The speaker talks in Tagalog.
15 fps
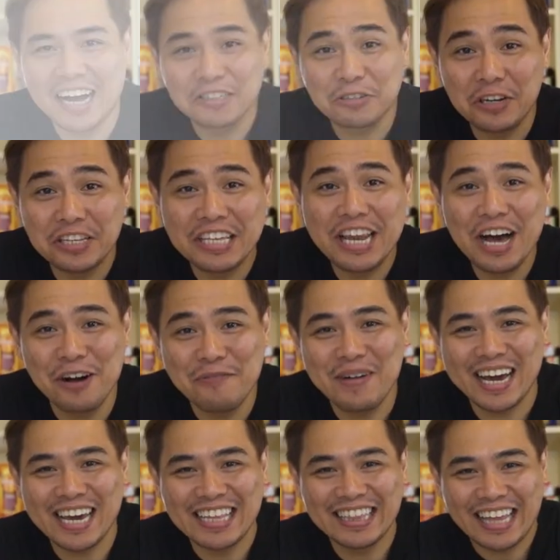Actually, hindi na ako
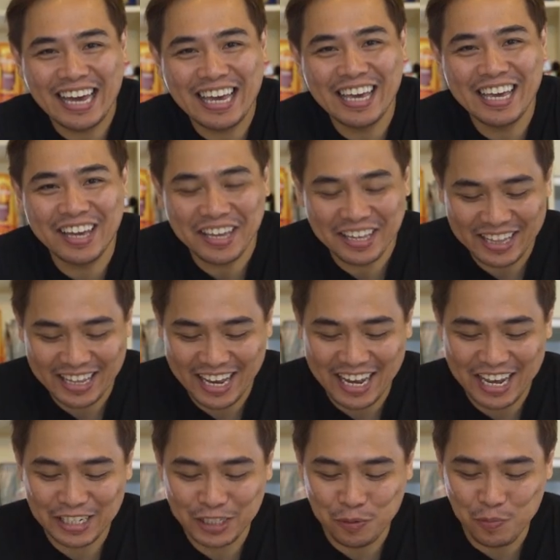makahintay
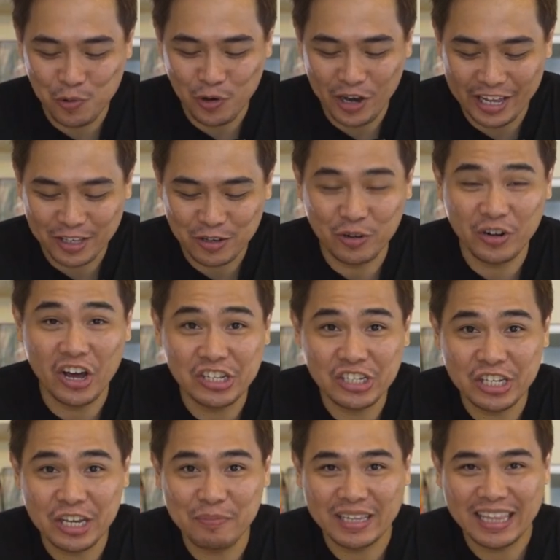na subukan kung
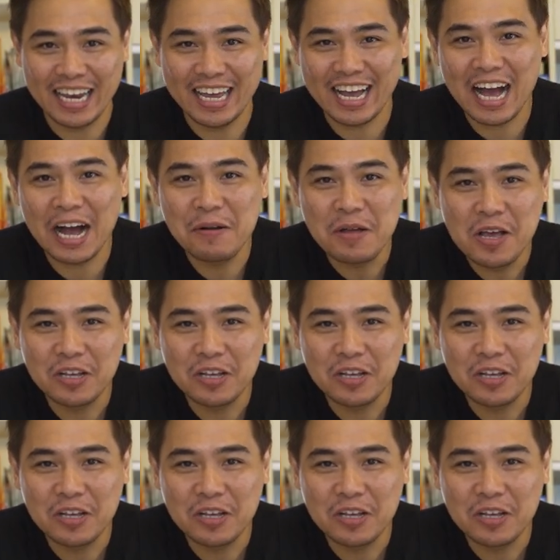non-stick pa talaga.